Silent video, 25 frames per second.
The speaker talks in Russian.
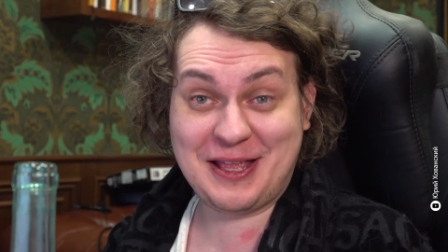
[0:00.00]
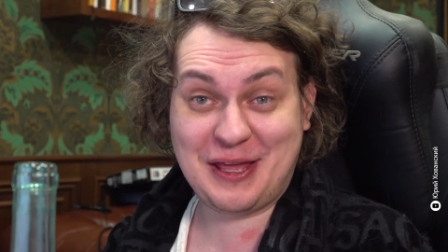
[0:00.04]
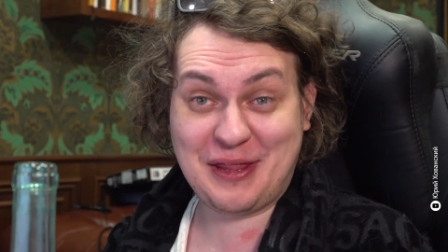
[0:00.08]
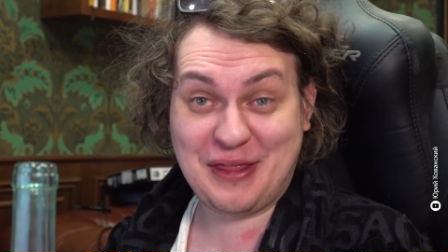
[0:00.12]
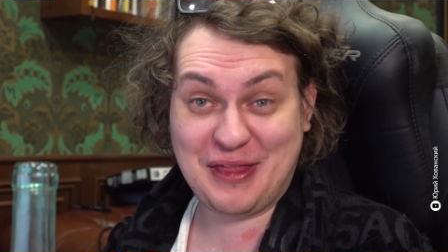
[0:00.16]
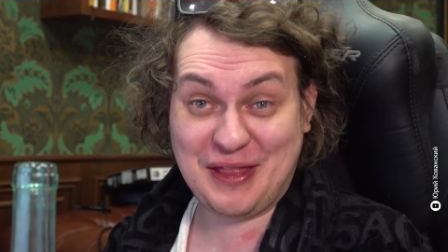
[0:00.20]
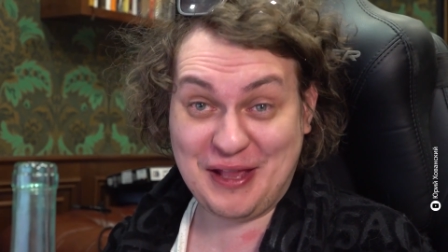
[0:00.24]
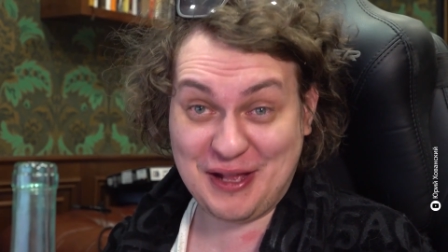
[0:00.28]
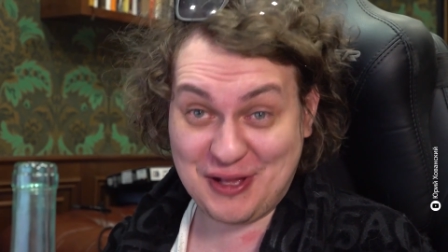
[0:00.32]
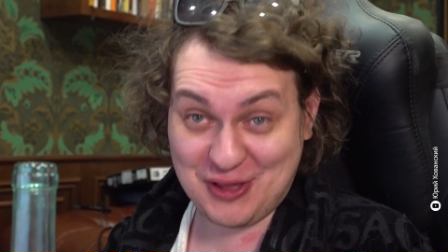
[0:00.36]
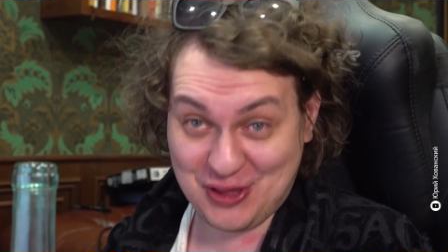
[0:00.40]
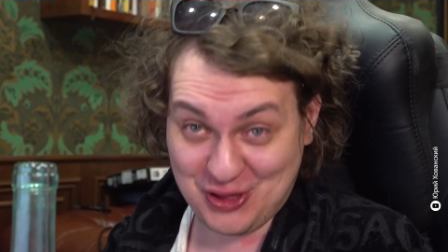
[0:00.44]

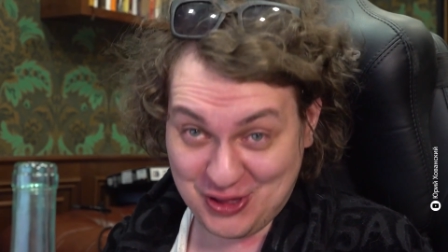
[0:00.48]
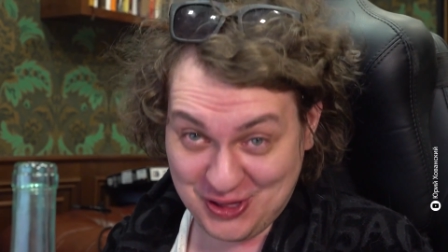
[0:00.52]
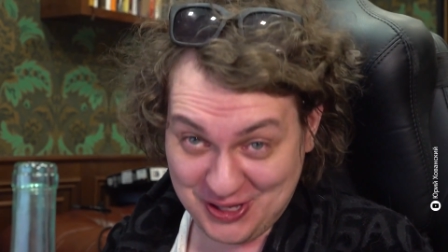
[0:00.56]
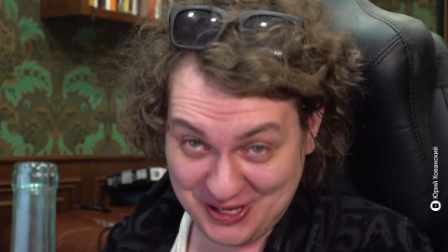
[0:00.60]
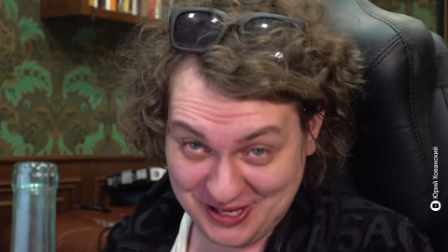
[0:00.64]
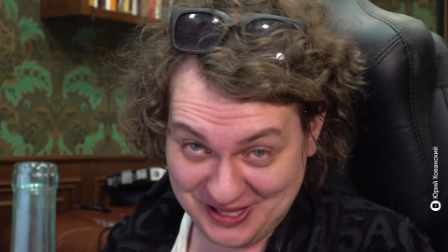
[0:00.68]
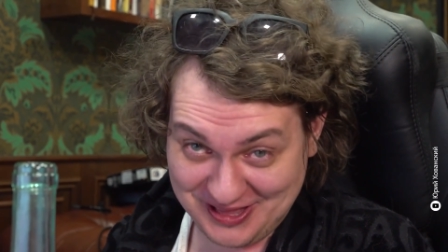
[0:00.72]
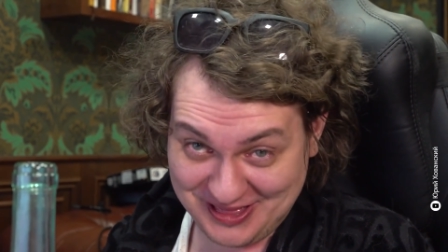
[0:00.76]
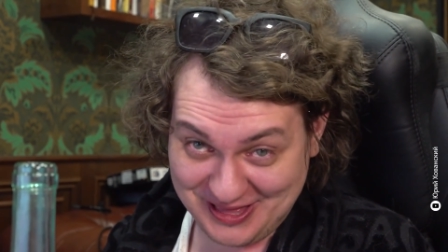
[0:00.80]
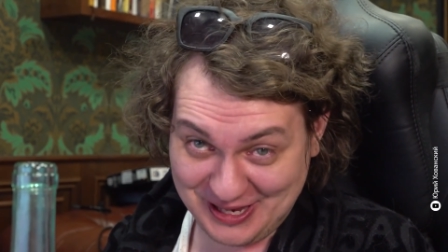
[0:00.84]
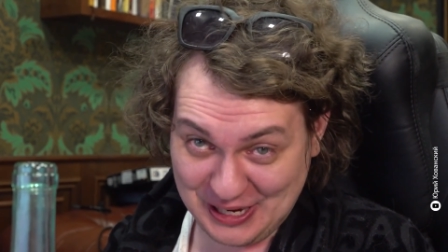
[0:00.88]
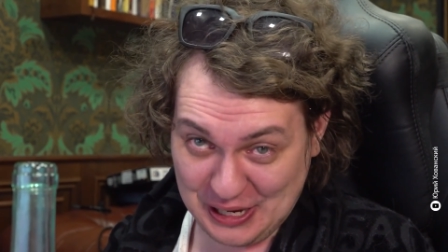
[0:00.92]

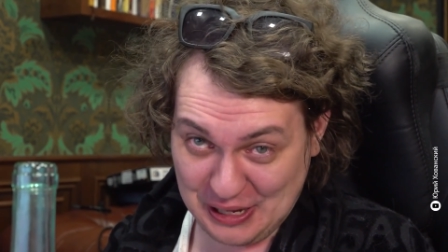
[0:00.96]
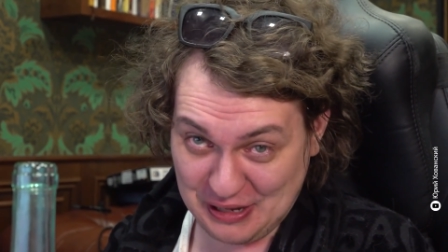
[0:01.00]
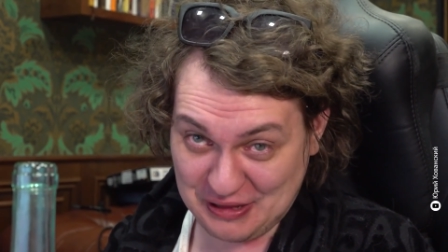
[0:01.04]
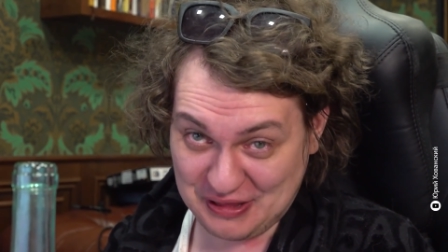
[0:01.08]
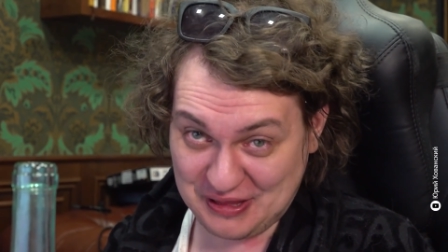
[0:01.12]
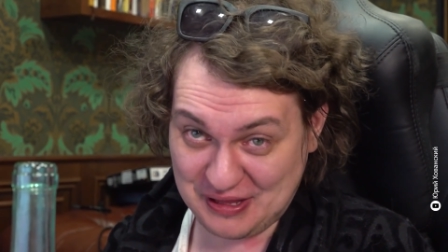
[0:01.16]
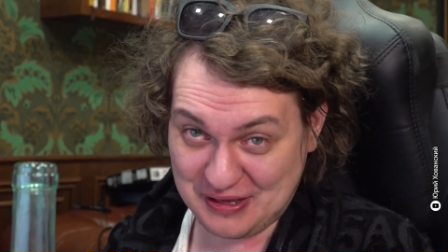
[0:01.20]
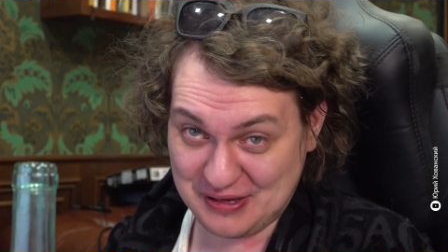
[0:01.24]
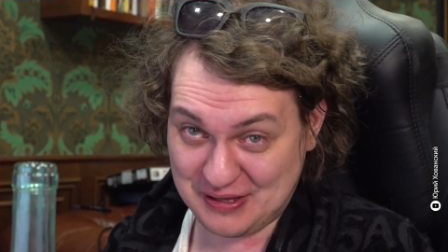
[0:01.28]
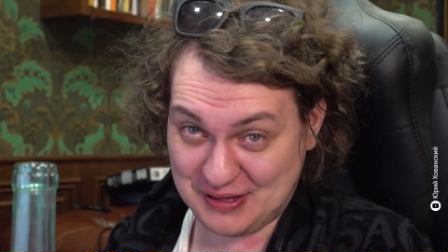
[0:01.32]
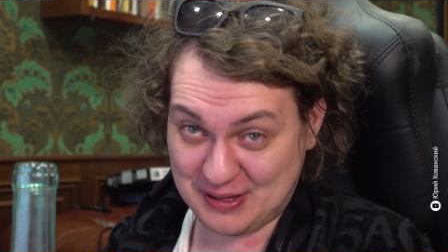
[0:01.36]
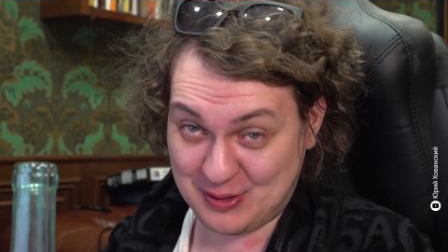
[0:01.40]
достаточно
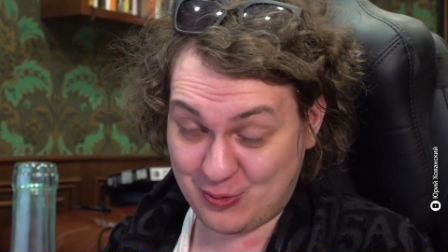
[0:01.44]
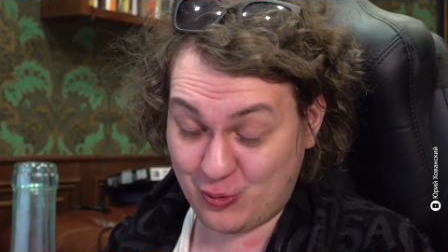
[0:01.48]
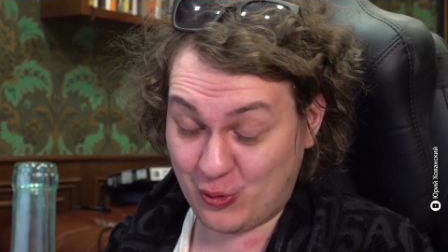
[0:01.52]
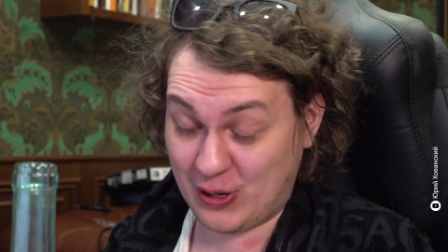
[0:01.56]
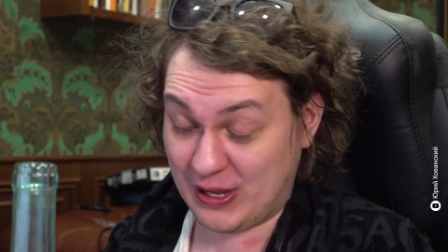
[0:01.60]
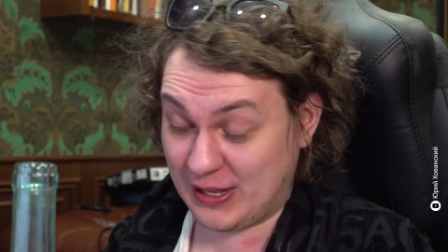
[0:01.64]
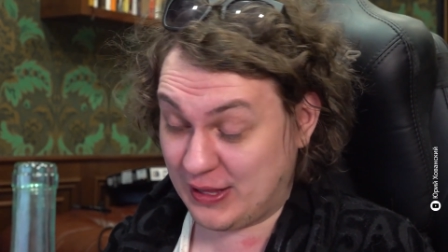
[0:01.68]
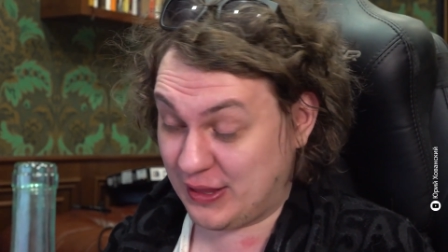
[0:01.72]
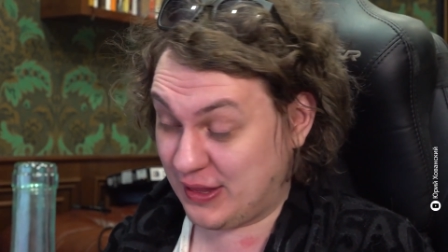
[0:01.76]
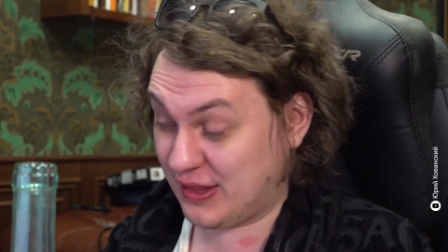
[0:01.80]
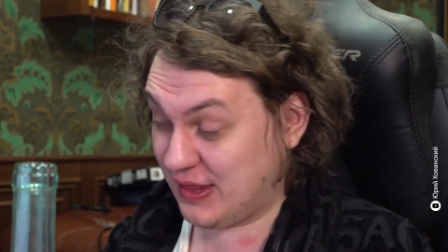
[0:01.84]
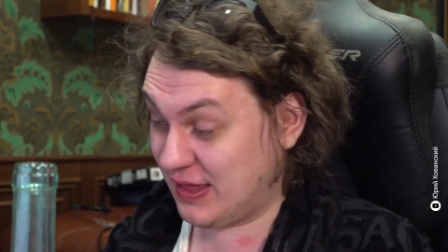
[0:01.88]
интересная
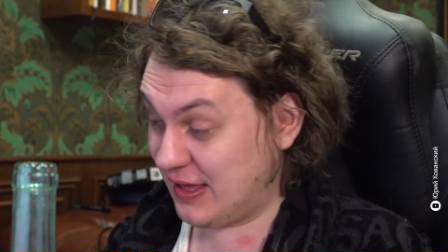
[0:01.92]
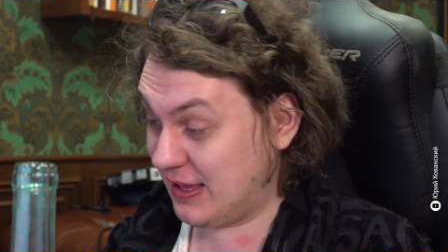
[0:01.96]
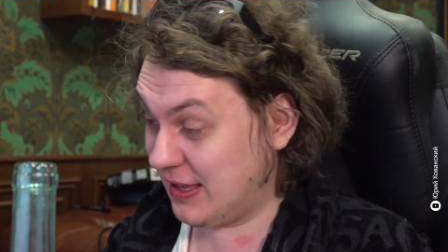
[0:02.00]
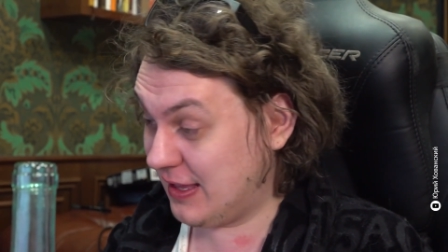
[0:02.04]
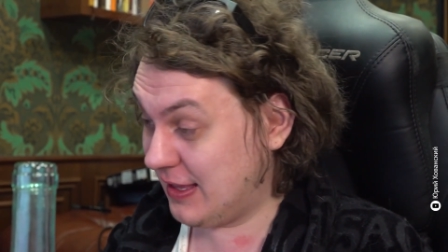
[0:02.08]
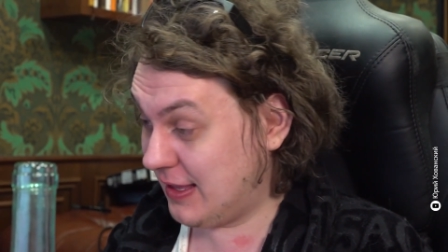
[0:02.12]
ситуация.